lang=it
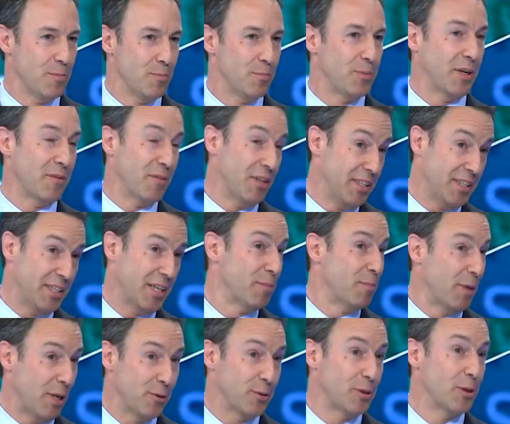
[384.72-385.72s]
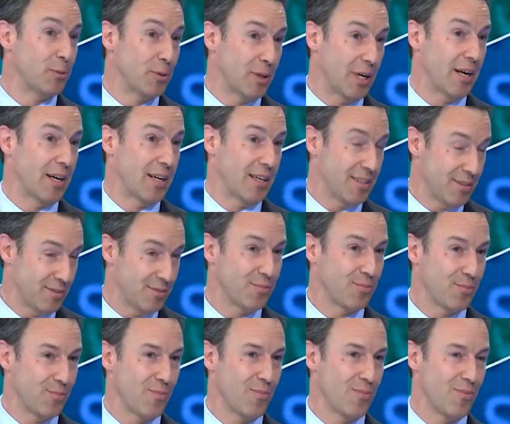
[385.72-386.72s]
prevenire è meglio che curare. È
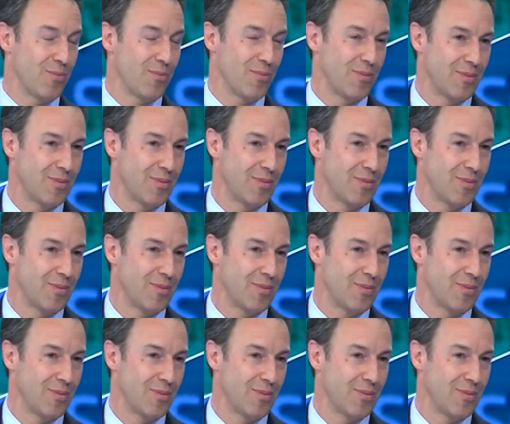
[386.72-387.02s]
proprio così.